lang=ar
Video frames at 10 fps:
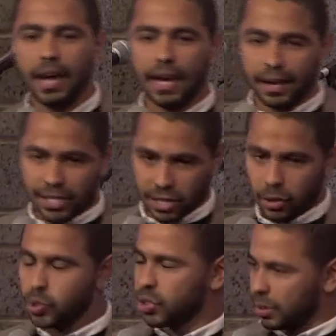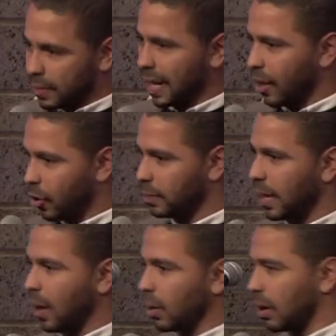الريزوليوشن بتاعهم
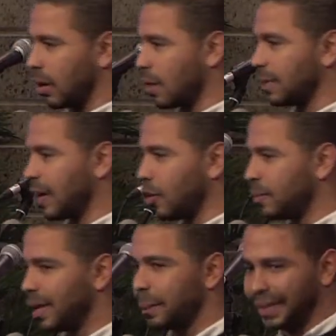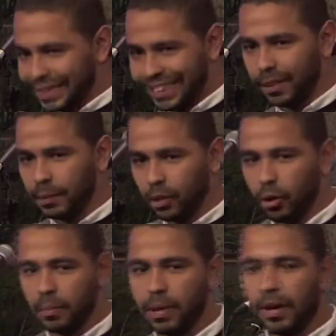ده او القرار بتاعهم ده بيضيع
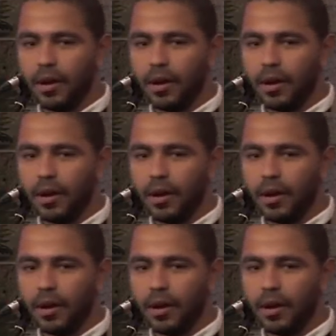منهم